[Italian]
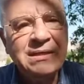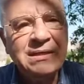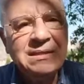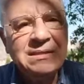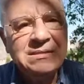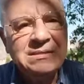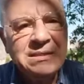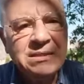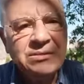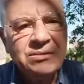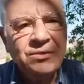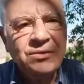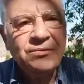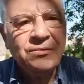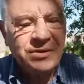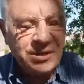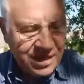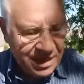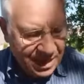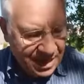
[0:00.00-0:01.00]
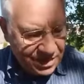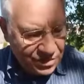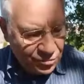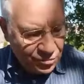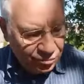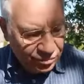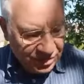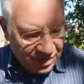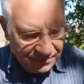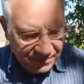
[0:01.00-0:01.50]
Signore
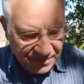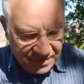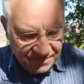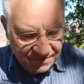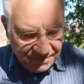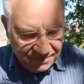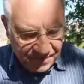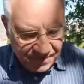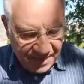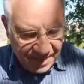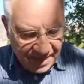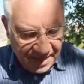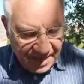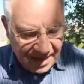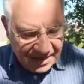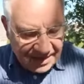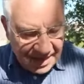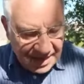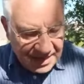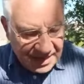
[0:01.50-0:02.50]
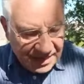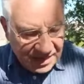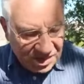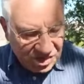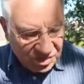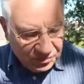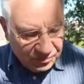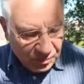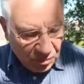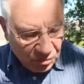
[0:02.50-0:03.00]
aiutami. Ed egli
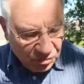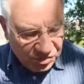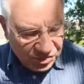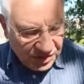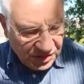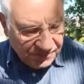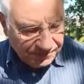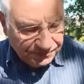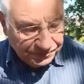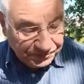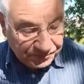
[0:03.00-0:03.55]
rispose,